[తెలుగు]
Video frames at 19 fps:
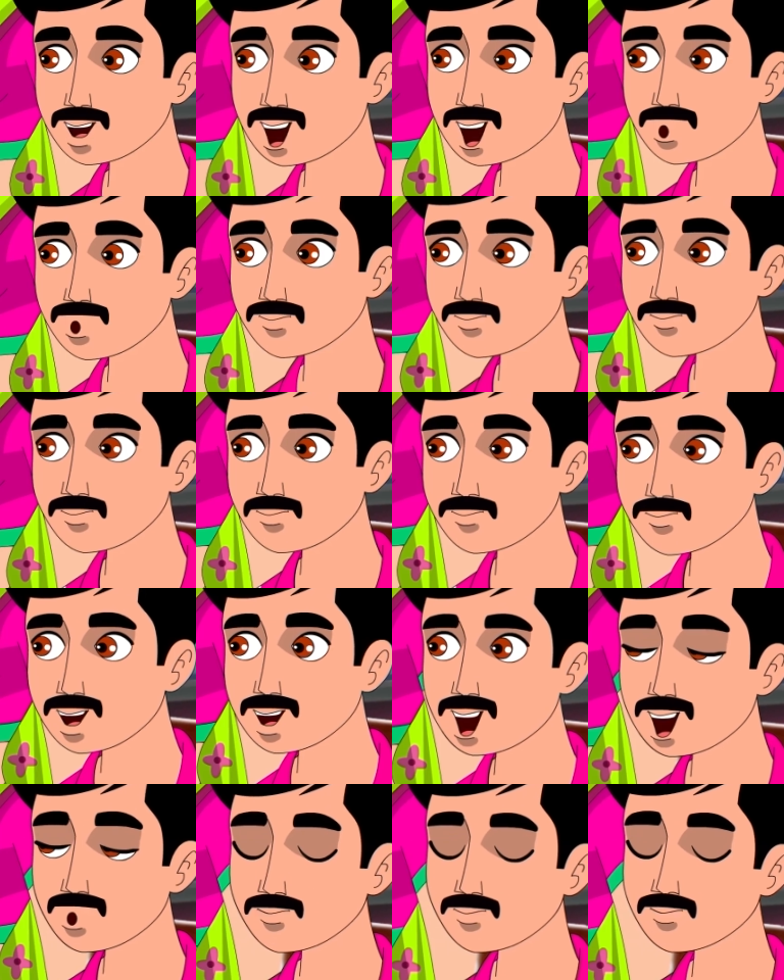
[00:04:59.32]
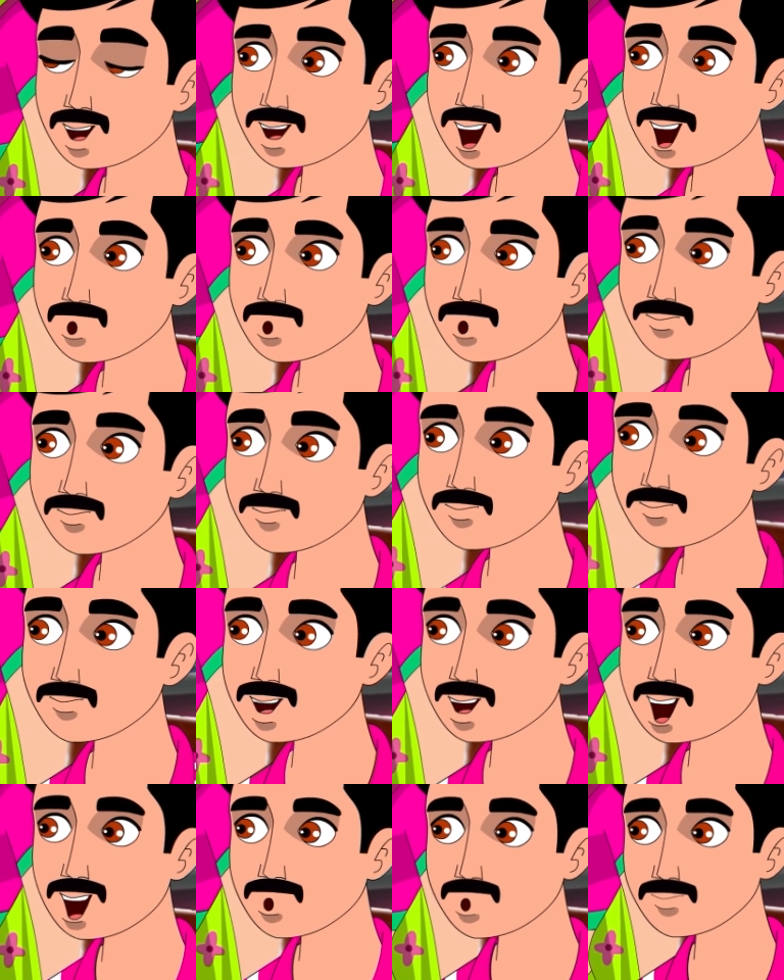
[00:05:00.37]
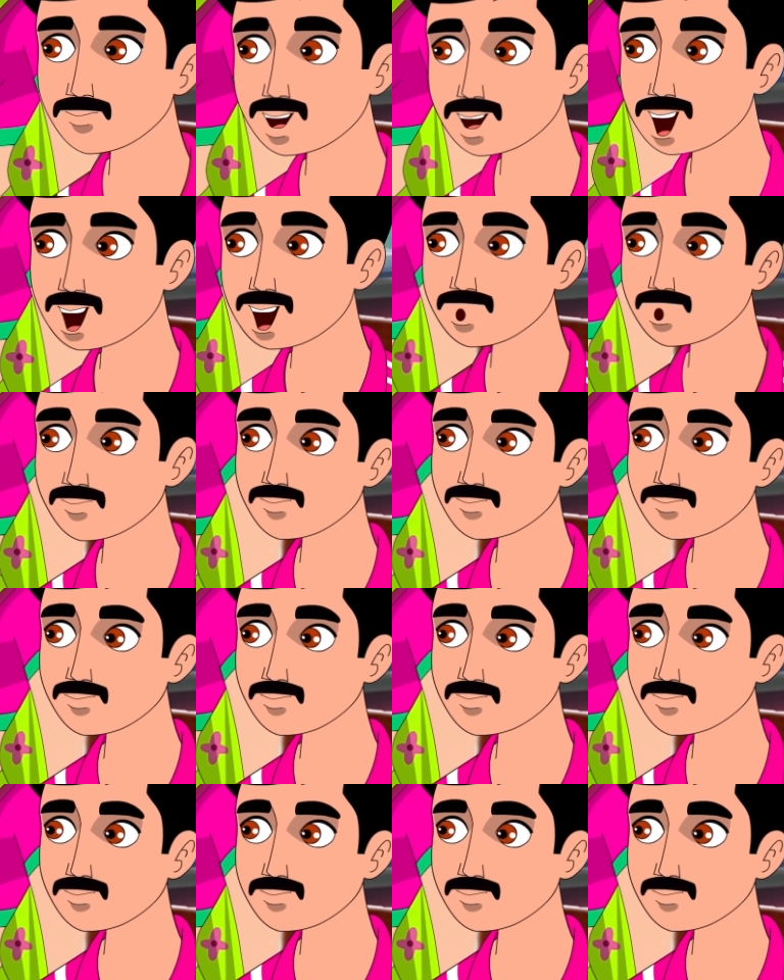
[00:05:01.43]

అబ్బా అలా అనకమ్మా అసలు ఏం జరిగిందో